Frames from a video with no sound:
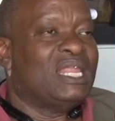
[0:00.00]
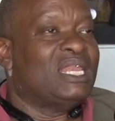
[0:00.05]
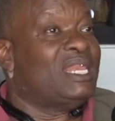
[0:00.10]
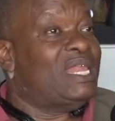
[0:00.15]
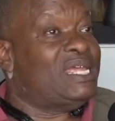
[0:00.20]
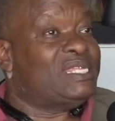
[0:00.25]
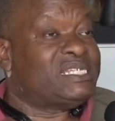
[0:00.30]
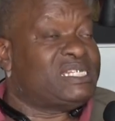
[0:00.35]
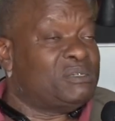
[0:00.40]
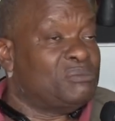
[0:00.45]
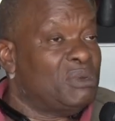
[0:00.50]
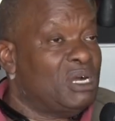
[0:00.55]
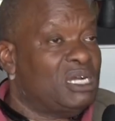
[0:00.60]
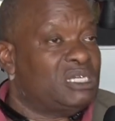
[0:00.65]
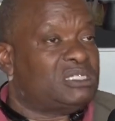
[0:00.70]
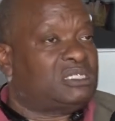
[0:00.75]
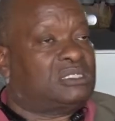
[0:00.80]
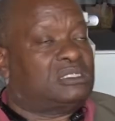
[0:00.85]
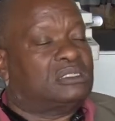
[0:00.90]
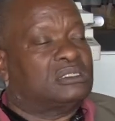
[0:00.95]
Les
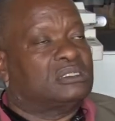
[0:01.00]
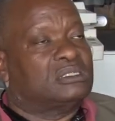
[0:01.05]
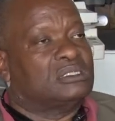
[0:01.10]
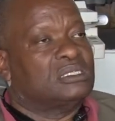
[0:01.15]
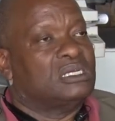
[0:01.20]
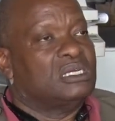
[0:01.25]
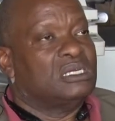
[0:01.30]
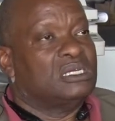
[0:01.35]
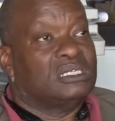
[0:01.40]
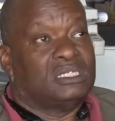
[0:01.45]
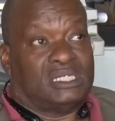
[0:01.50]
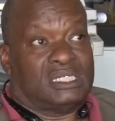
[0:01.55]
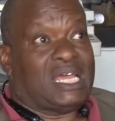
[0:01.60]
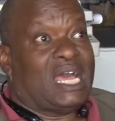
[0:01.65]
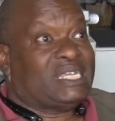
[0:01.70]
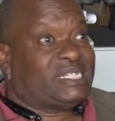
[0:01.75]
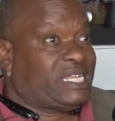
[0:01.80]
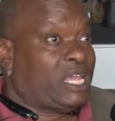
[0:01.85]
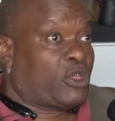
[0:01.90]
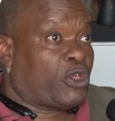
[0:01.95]
dimanches,
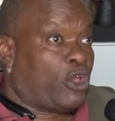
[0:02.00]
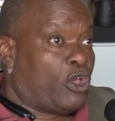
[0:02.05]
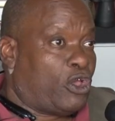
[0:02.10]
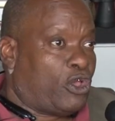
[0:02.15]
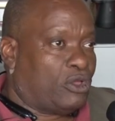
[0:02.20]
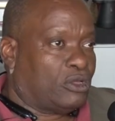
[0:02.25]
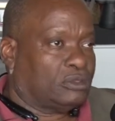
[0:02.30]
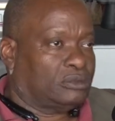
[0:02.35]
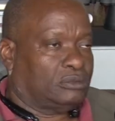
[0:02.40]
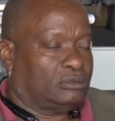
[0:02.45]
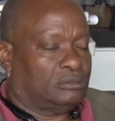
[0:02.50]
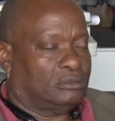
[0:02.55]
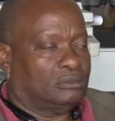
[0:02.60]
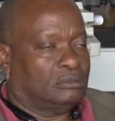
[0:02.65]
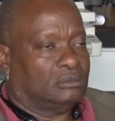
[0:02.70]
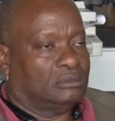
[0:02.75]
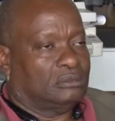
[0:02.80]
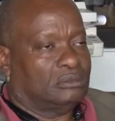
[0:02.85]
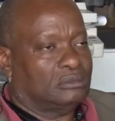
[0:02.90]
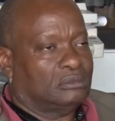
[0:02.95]
jusqu'à 5h
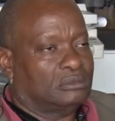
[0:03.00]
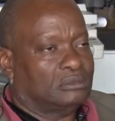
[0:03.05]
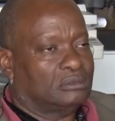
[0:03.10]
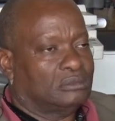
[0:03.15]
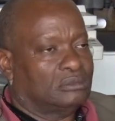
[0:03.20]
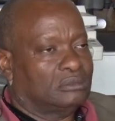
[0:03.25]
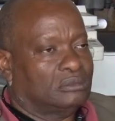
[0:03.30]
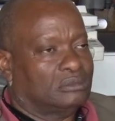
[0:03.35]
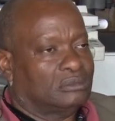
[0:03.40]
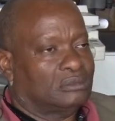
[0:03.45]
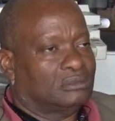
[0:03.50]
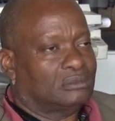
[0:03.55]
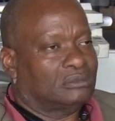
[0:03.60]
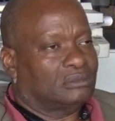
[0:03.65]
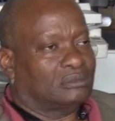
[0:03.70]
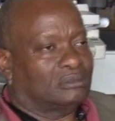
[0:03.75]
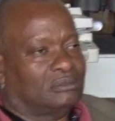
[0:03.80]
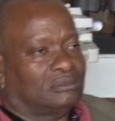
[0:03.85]
assez ah, c'est bien.